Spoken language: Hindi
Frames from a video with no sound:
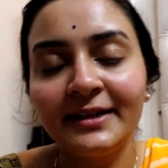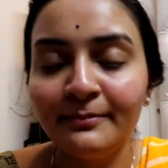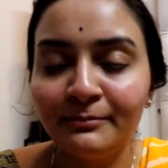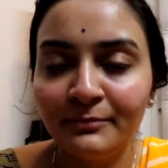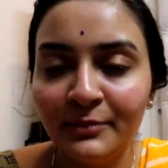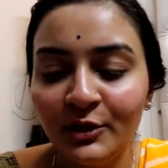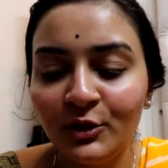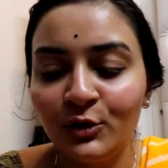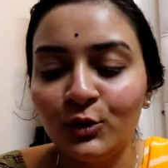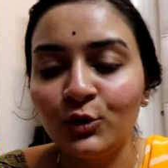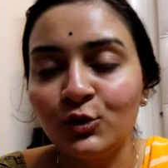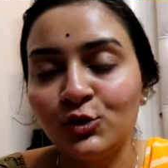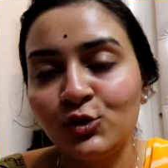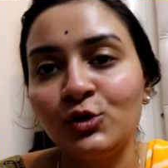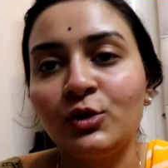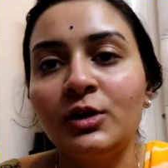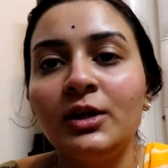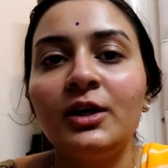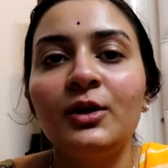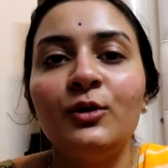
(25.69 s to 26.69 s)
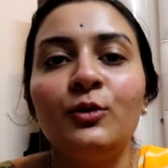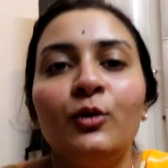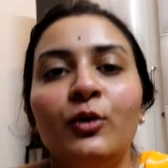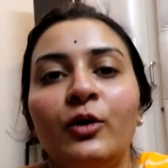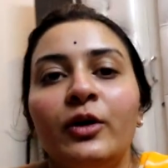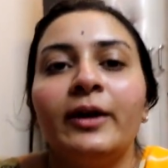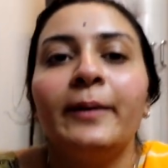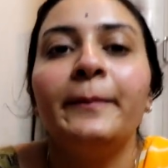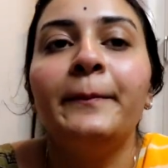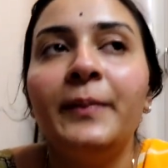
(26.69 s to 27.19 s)
कंप्लीट हो चुकी हूँ
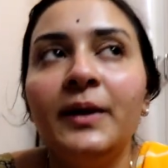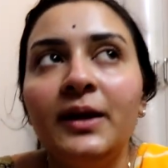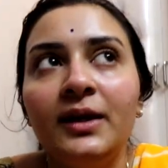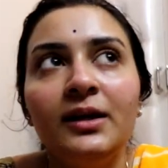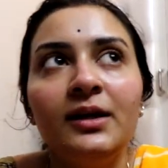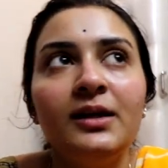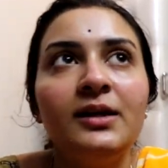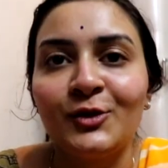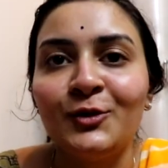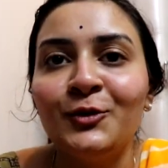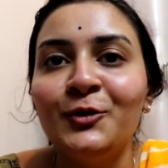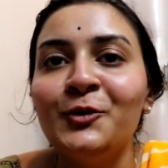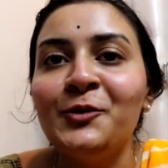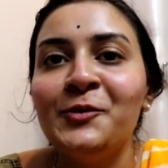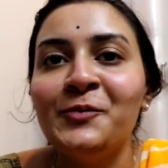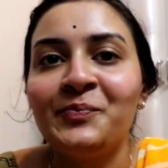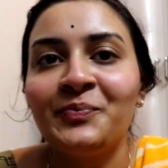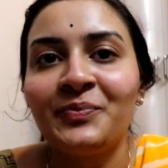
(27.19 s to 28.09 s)
और अभी चिकू